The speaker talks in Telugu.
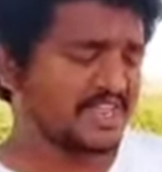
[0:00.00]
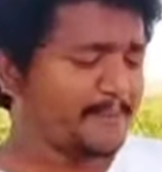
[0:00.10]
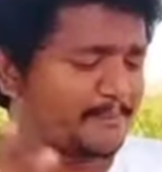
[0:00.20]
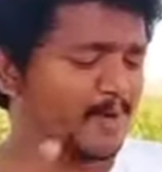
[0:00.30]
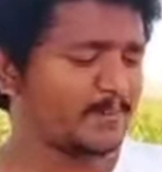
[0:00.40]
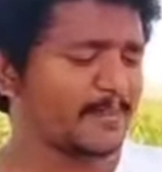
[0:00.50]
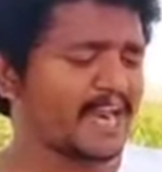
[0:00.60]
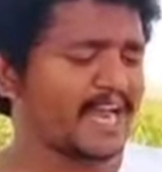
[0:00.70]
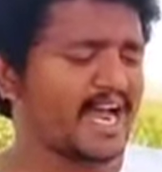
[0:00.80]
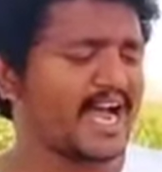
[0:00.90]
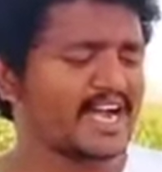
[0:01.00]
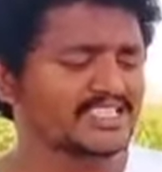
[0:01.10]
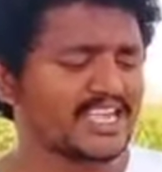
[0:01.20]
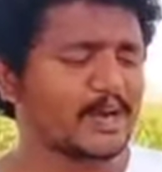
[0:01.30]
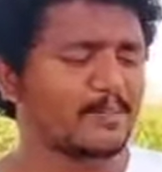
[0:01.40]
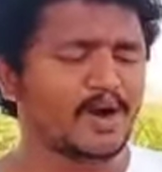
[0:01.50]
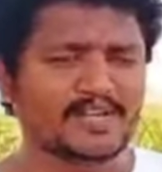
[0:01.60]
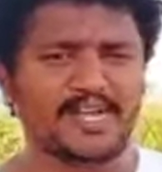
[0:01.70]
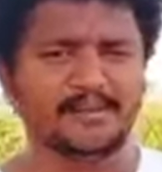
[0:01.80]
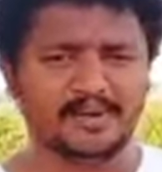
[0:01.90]
ఇప్పుడు పడరా అసలు
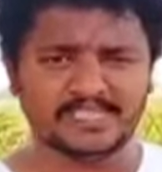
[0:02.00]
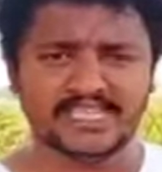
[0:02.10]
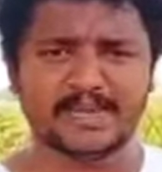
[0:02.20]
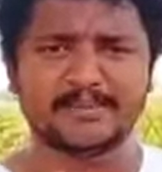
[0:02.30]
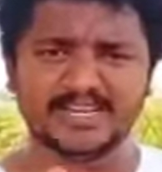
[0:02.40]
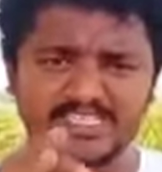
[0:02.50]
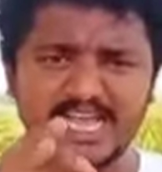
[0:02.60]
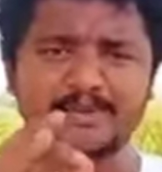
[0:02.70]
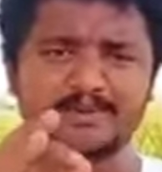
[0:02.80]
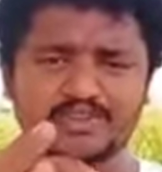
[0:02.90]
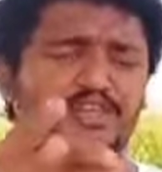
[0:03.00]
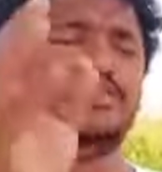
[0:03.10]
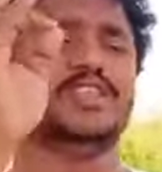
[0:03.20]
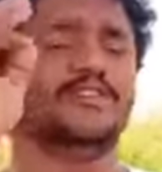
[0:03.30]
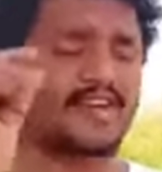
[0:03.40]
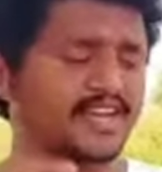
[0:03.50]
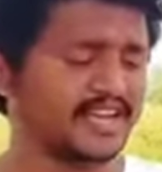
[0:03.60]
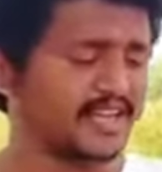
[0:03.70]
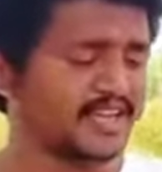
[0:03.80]
పోటీ మనిషికి మనిషే మృత్యువు దివిటి